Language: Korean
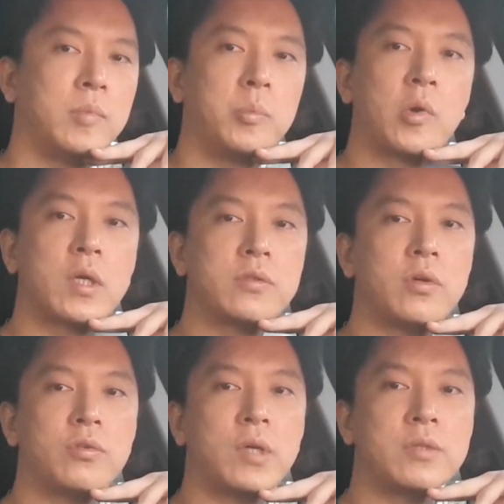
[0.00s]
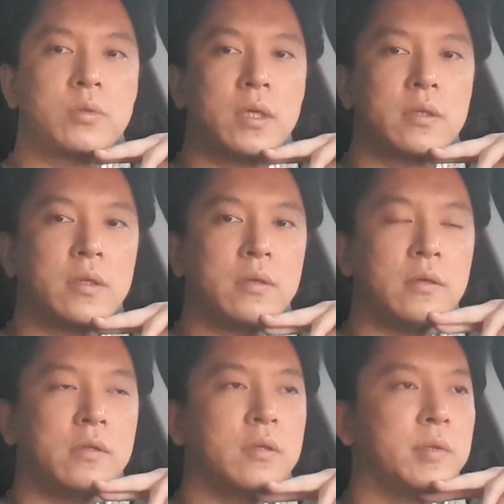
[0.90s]
뭐 몇 가지 서류 가져오라
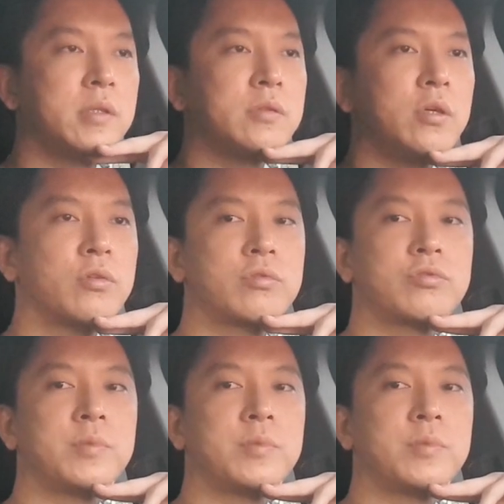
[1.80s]
그래요 그러면 그 서류를